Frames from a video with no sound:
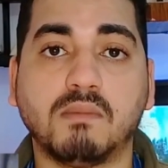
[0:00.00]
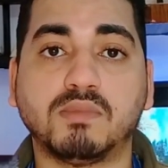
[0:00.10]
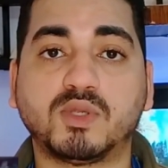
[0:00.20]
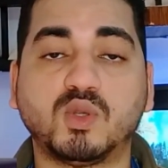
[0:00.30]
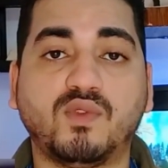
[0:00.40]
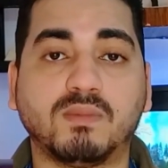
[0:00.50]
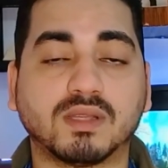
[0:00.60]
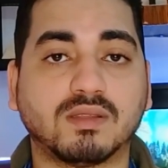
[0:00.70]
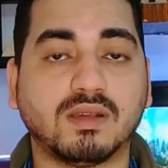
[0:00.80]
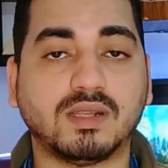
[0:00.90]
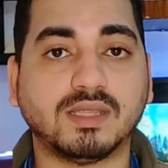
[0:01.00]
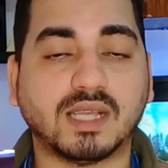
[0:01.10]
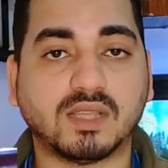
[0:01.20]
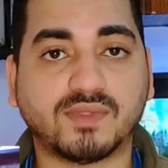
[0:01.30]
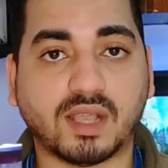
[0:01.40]
بتشوف المنطقه اللي
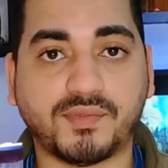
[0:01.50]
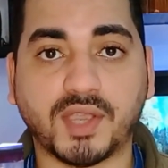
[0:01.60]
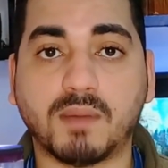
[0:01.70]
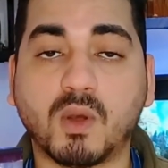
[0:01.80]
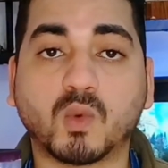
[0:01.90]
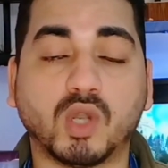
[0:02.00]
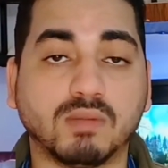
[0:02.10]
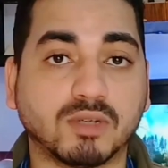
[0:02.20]
انت هتفتح فيها موقع